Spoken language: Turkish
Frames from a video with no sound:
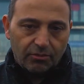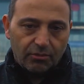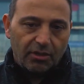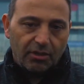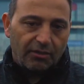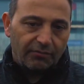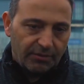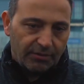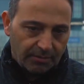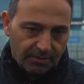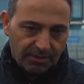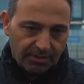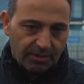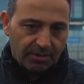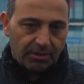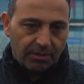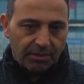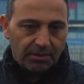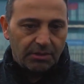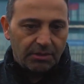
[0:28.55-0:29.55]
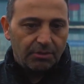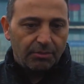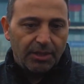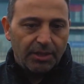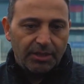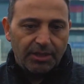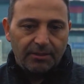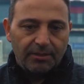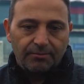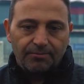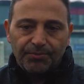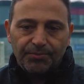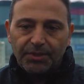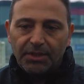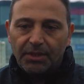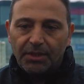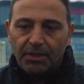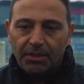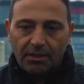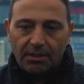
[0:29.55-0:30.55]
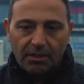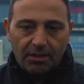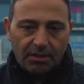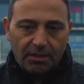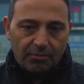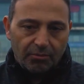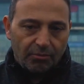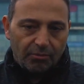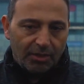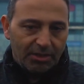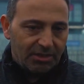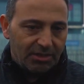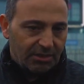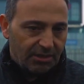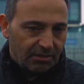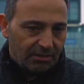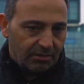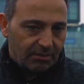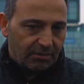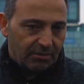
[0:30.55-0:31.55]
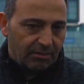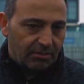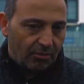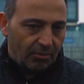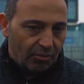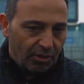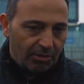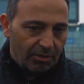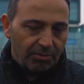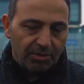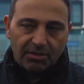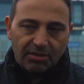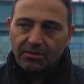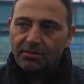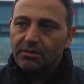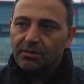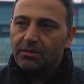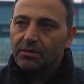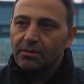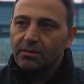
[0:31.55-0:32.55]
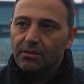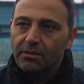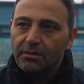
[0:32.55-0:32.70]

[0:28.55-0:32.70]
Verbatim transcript: Çünkü hafta başından itibaren e, bu maça e, önemini e,